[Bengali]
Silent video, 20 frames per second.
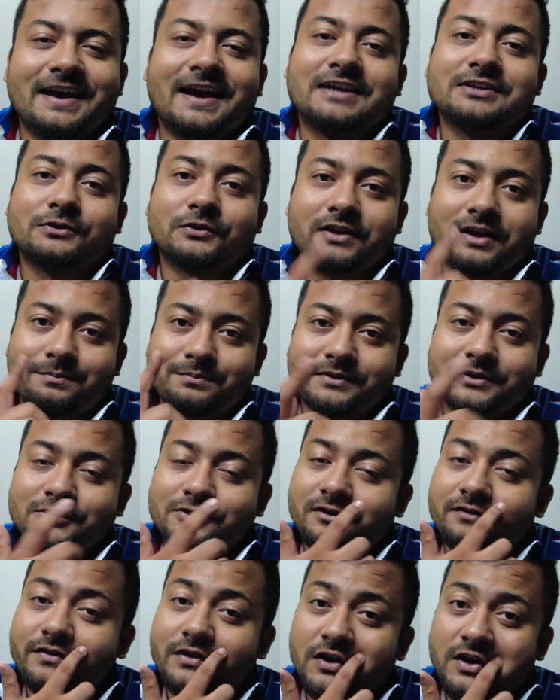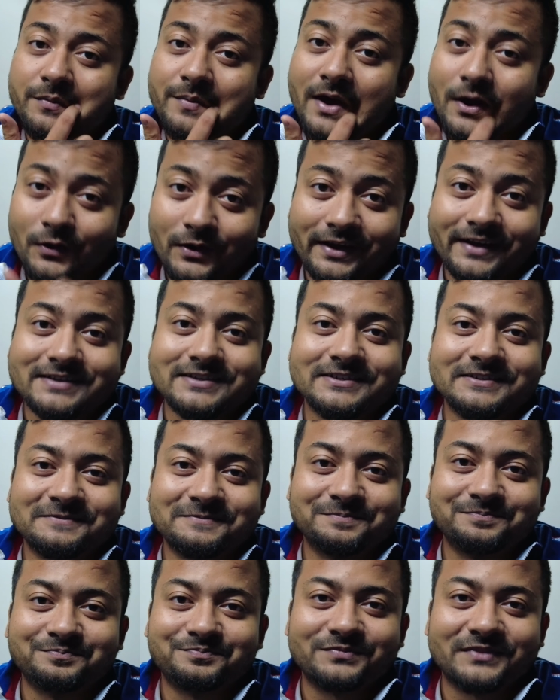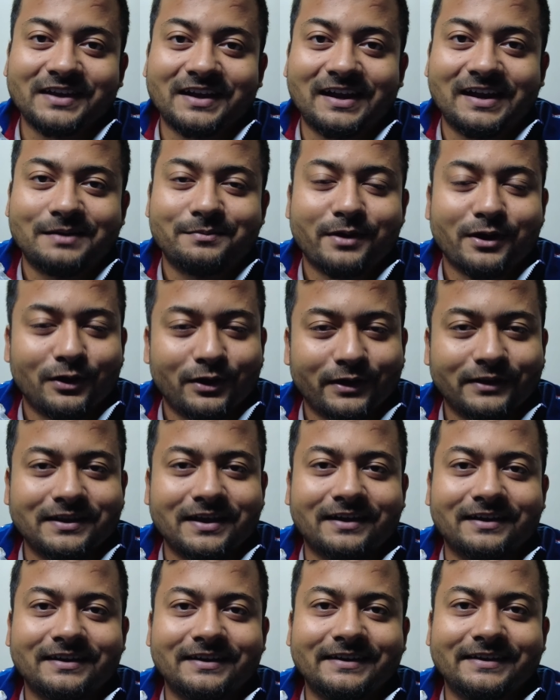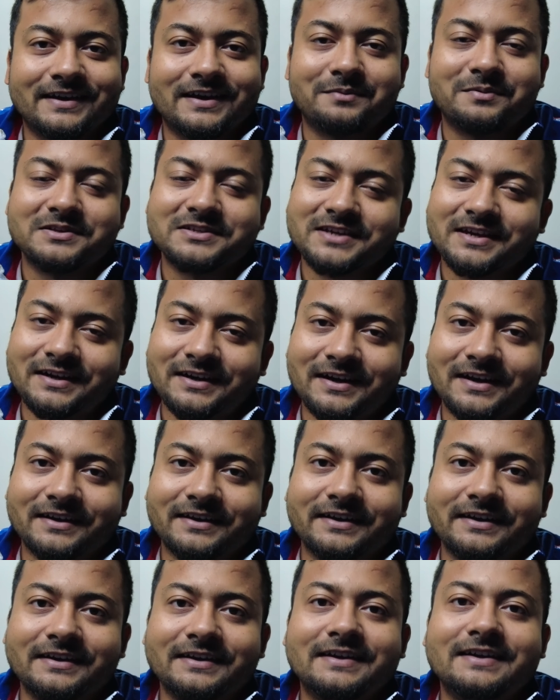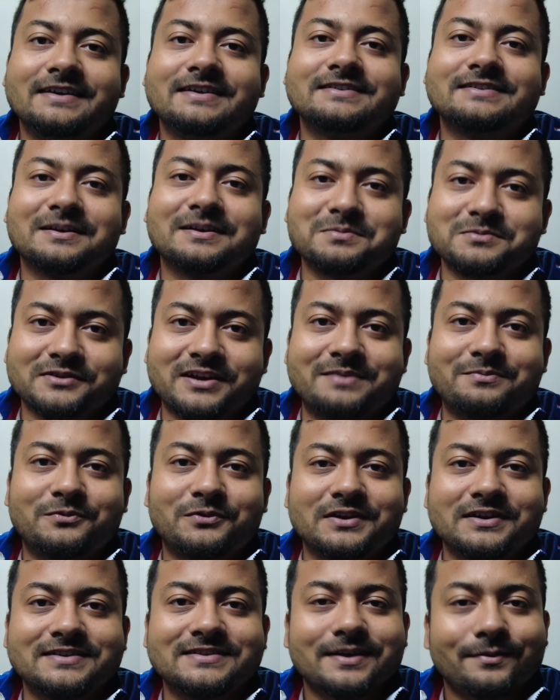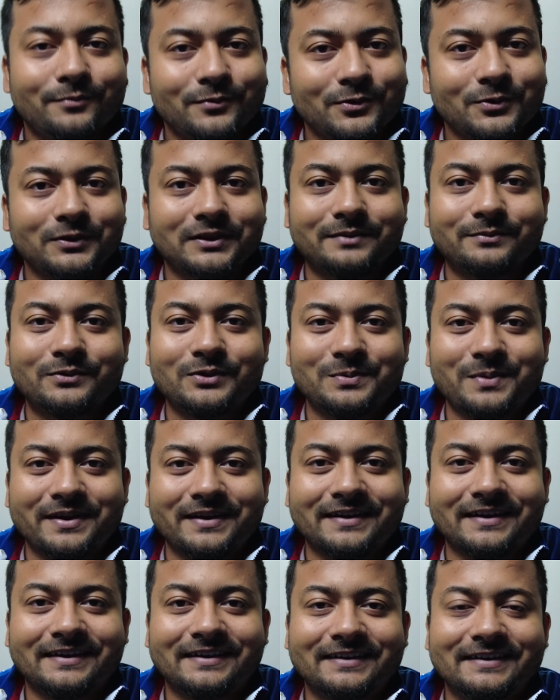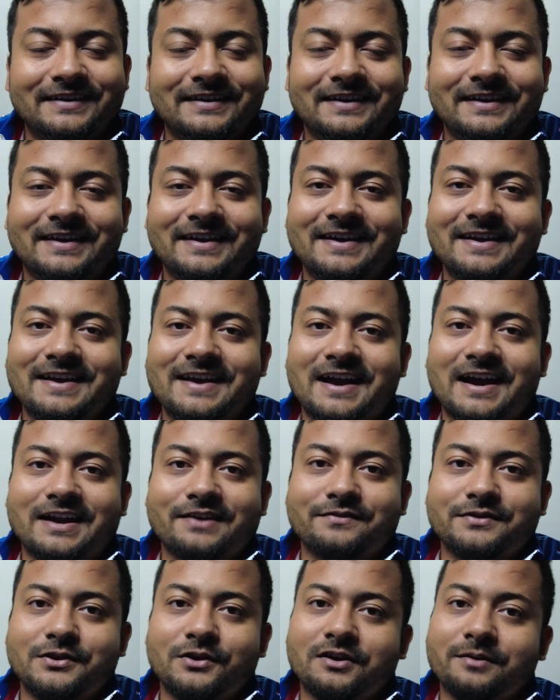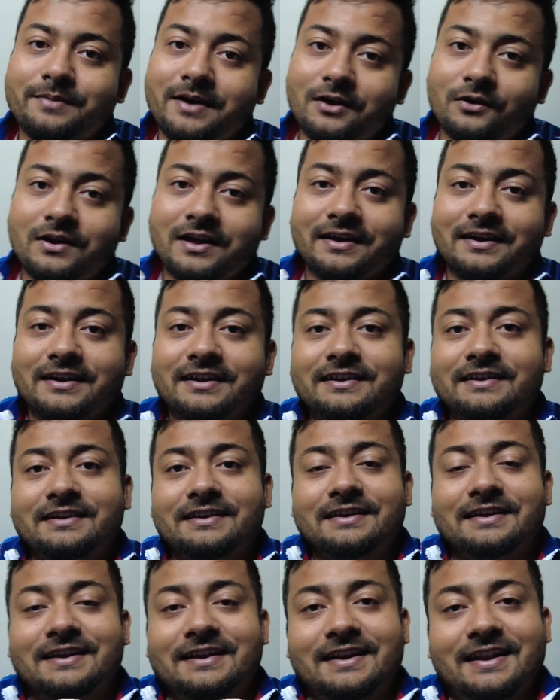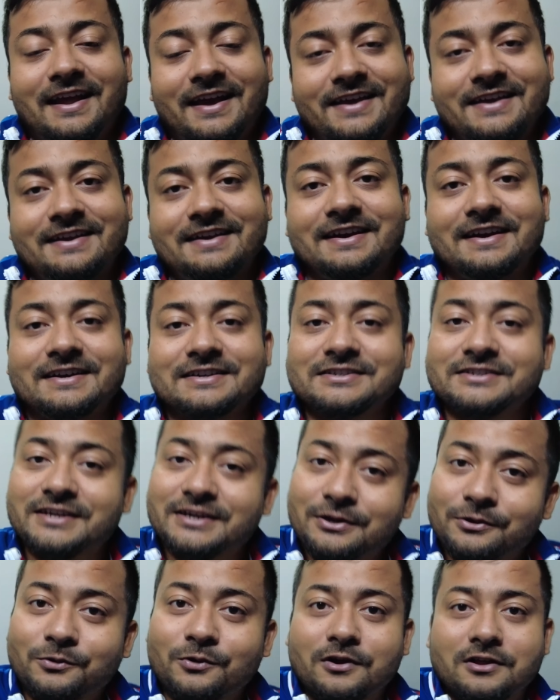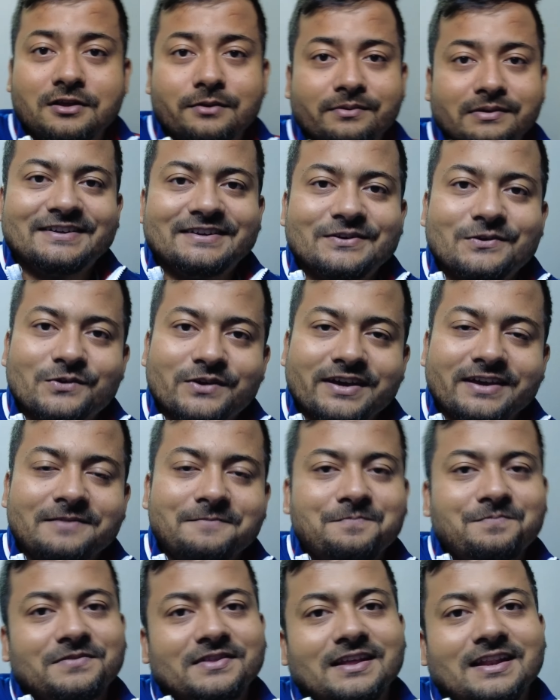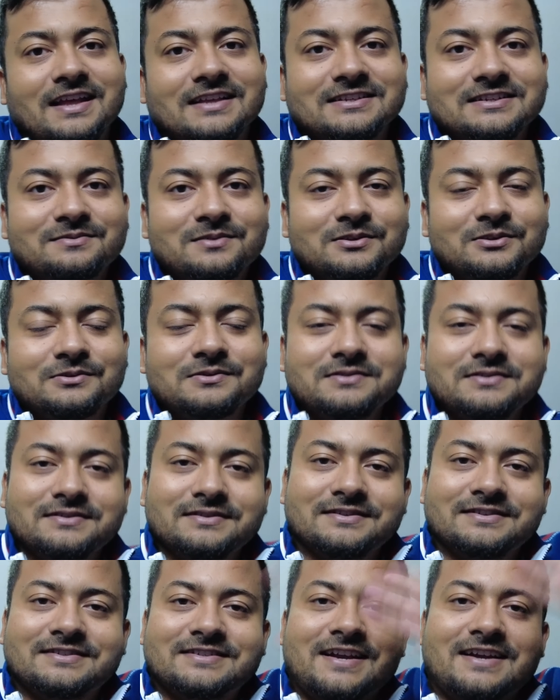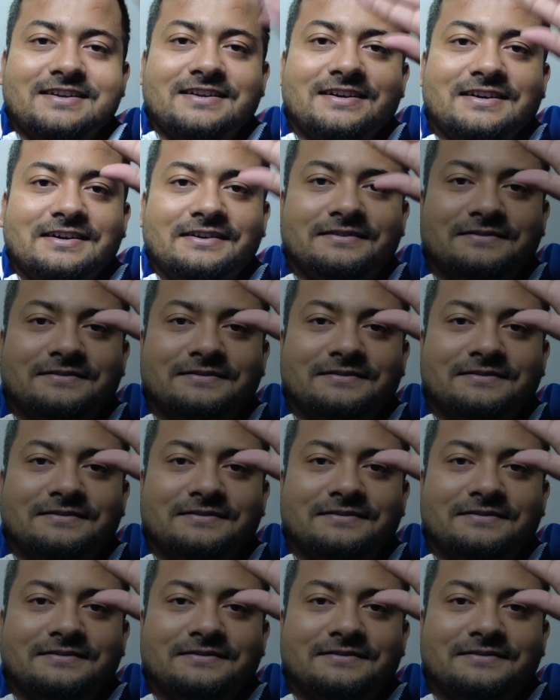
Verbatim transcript: আশা করি আপনার সব ভিডিওটা ভালো লেগেছে আর ভালো লেগে থাকলে আমার চ্যানেলটাকে সাবস্ক্রাইব করে সাপোর্ট করতে ভুলবেন না আর ভিডিওটা ভালো লাগলে লাইক আর শেয়ারও করে দেবেন ওকে তাহলে আজকের মতন টাটা